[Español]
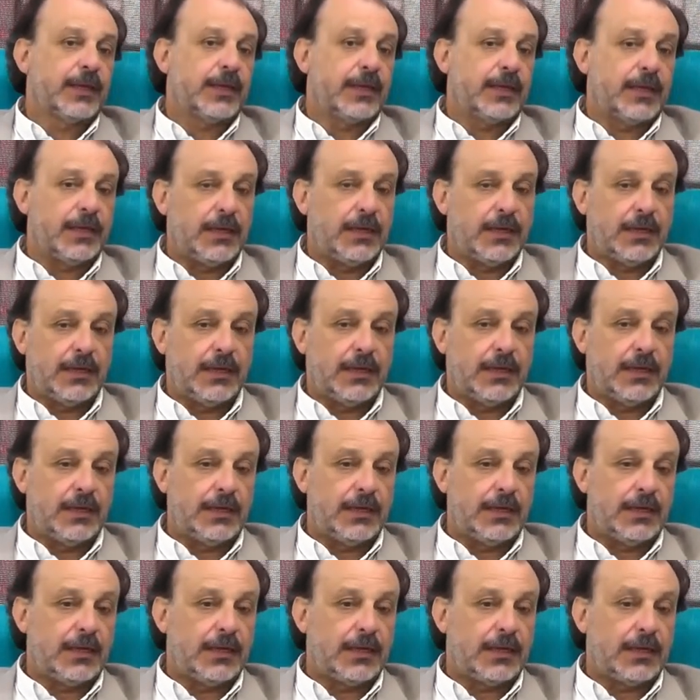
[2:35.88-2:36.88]

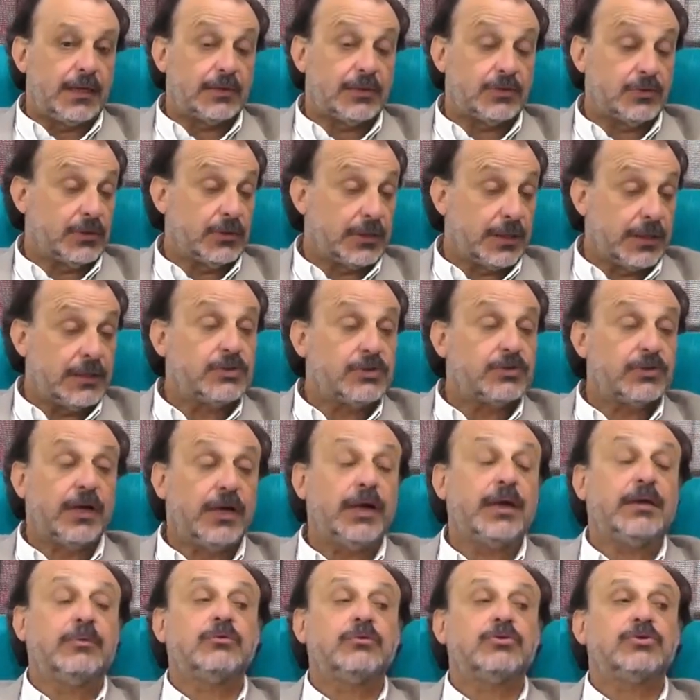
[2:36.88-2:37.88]
y que son
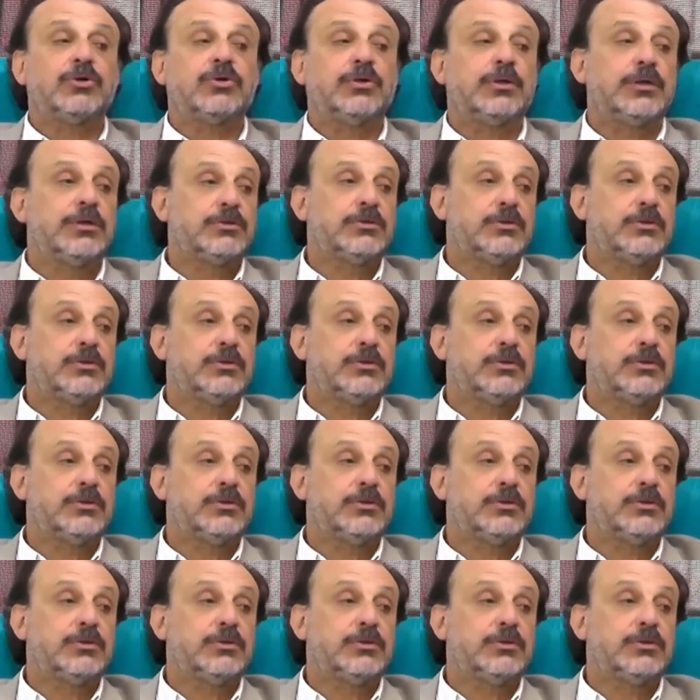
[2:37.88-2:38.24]
tradicionales muchos de